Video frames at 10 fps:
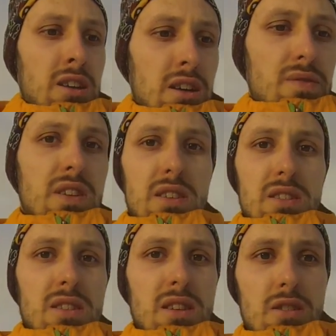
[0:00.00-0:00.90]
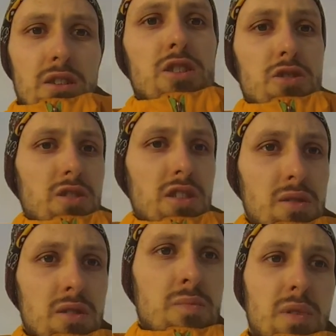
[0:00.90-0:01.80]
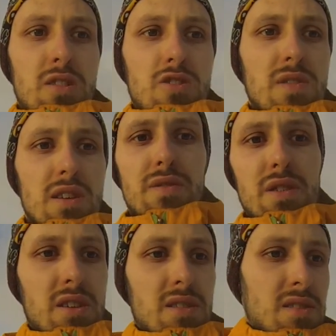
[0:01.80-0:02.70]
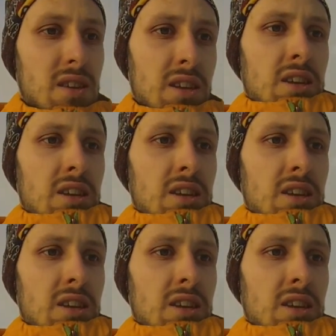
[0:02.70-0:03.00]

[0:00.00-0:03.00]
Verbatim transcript: ja, wie ich in der Scheune meines Schwiegervaters